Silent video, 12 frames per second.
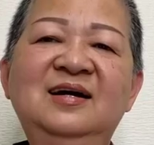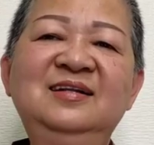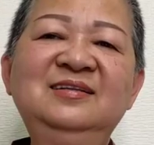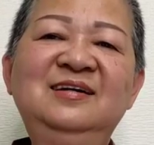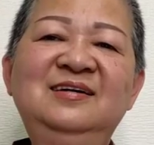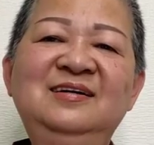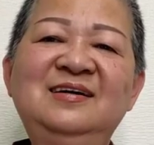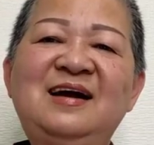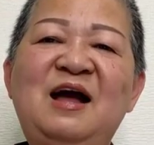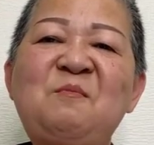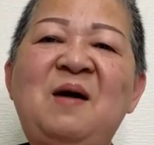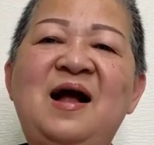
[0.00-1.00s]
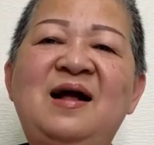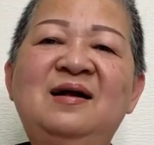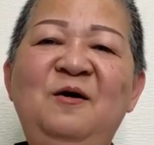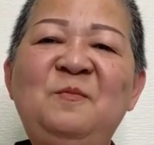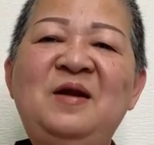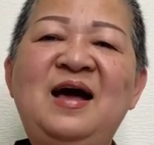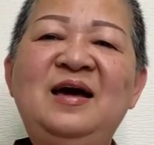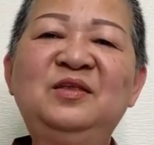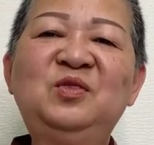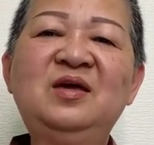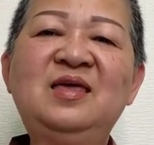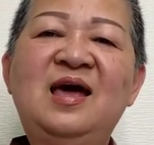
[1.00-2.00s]
Kính thưa các bạn, hôm nay
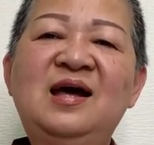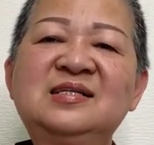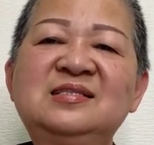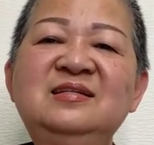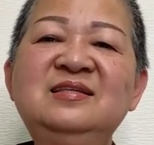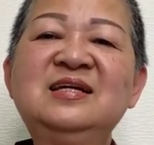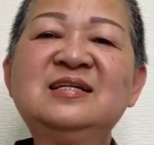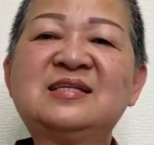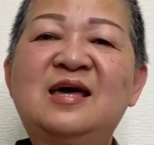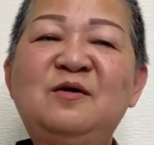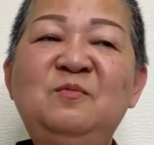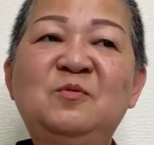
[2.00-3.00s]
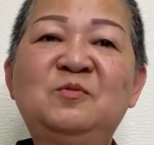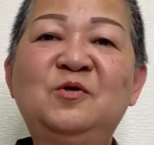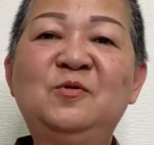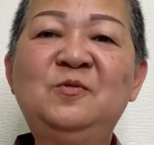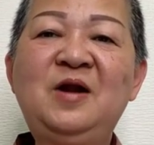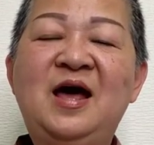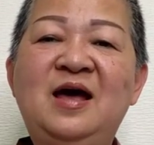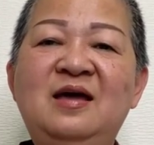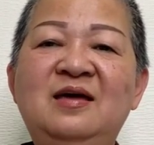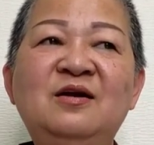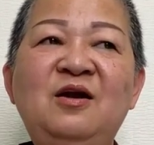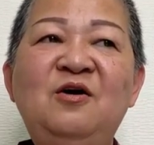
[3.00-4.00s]
Tuyết già xin chia sẻ một chủ
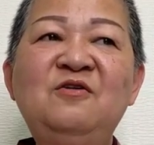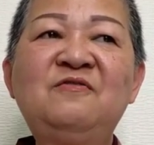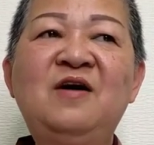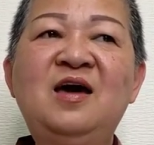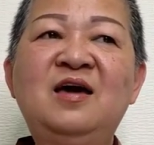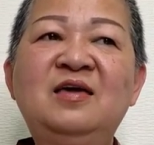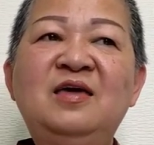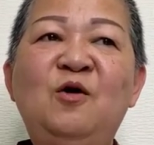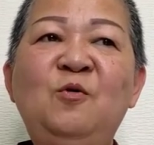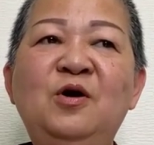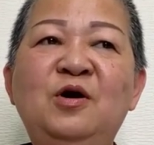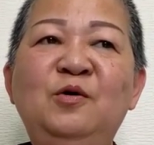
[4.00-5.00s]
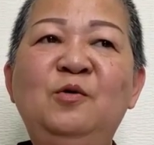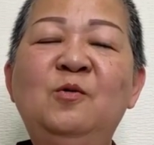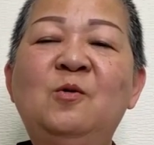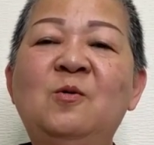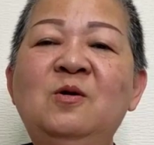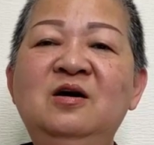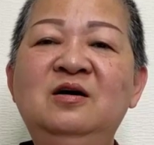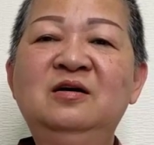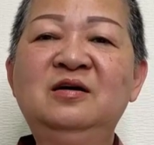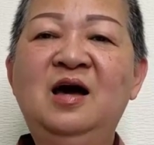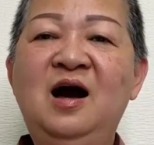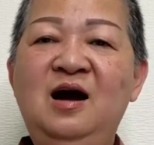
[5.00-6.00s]
đề nói về dấu hiệu của
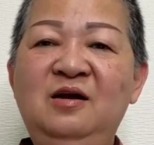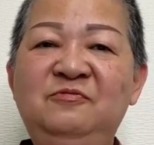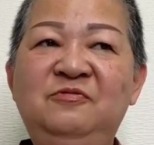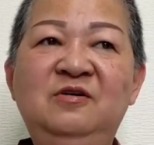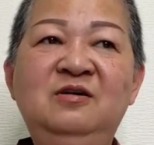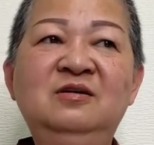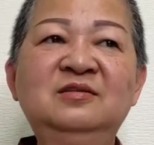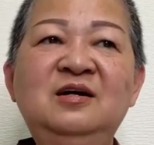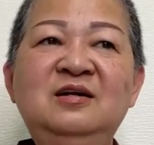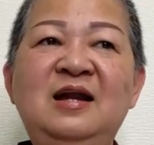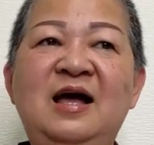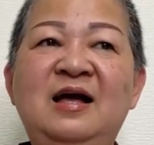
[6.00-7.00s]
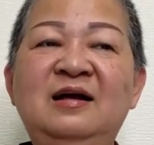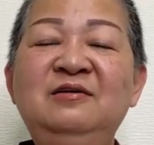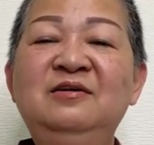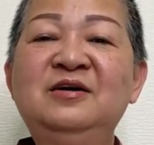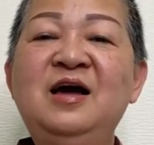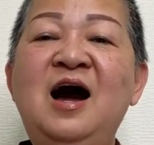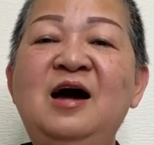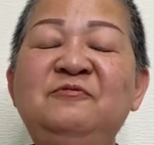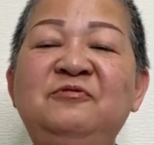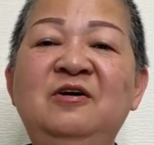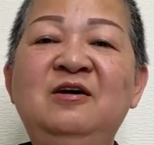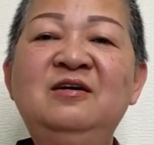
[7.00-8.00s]
người hết phước. Tức là người hết
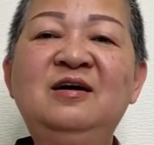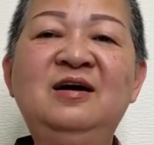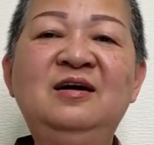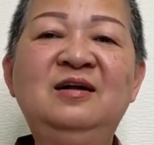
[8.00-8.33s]
phước á,